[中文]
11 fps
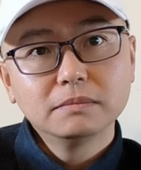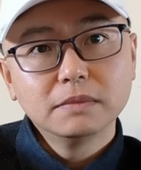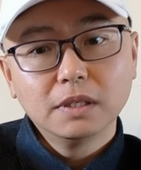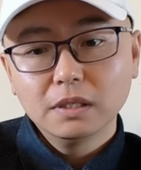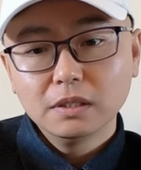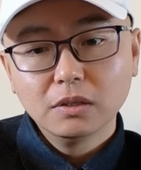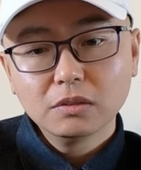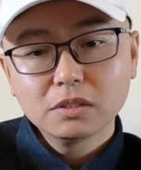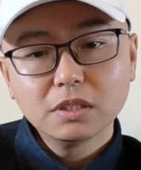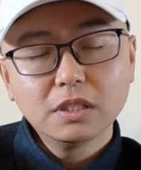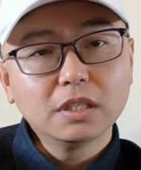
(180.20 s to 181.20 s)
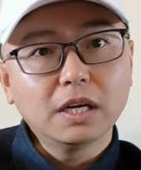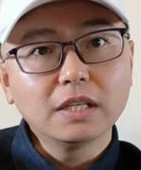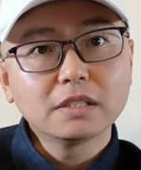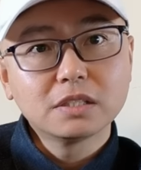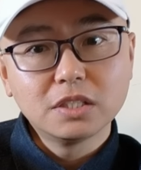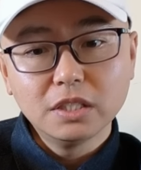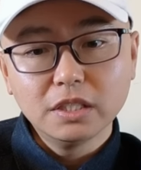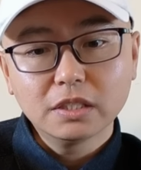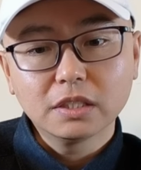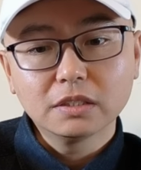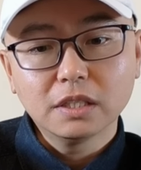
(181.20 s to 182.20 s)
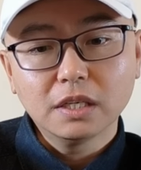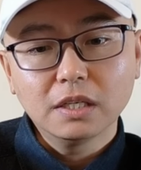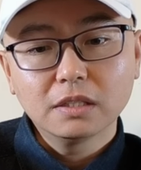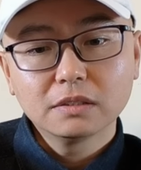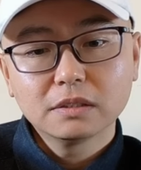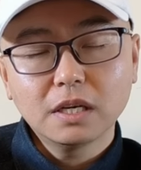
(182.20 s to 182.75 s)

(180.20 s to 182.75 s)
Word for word: 啊，俄罗斯的这个 S 七十等等啊，